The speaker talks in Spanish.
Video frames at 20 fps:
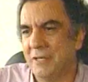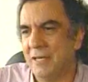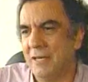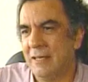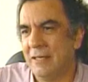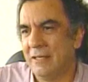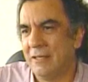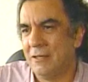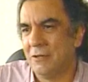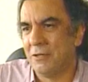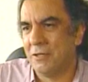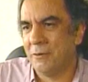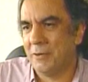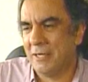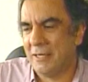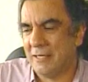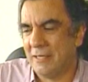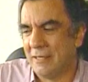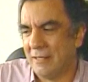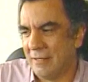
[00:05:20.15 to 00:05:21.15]
finales de los
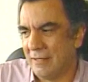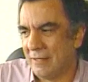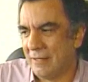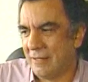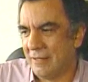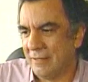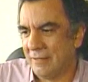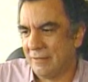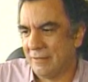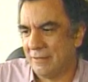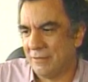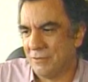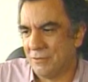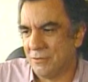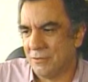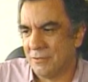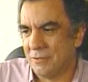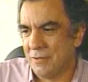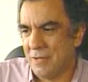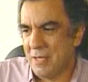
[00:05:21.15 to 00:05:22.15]
debates que,
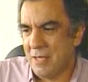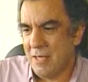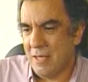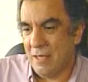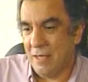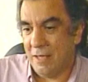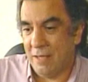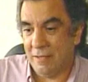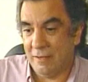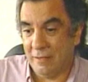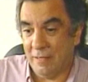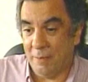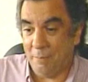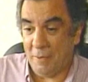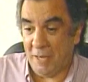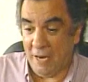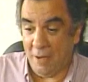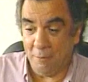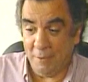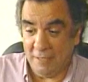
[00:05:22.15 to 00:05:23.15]
son eh,
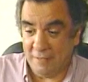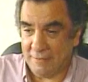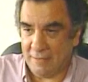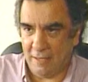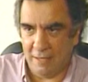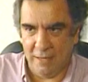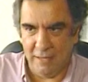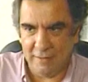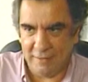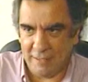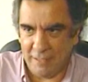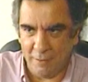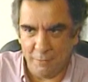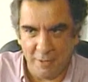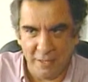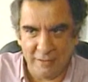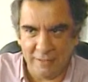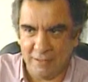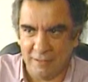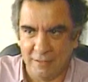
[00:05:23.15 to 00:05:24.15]
desesperables en este
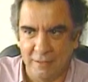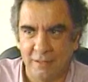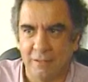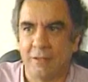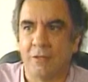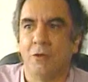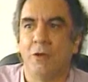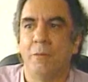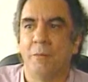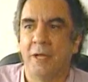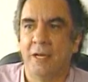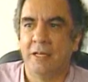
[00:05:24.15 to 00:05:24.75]
debate de todas